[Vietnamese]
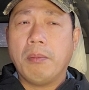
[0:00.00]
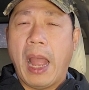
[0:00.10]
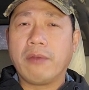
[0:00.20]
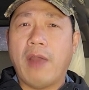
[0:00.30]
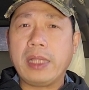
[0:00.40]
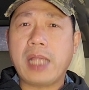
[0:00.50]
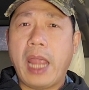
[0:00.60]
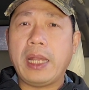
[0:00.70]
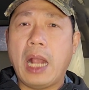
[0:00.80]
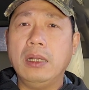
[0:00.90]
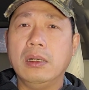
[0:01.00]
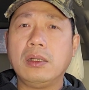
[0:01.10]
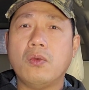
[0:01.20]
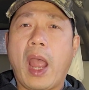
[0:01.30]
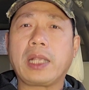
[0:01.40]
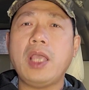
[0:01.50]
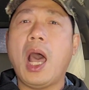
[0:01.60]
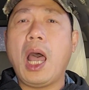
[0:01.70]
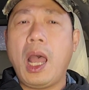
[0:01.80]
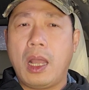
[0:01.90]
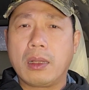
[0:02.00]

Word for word: Bạn phải xài năng lượng quạt gió.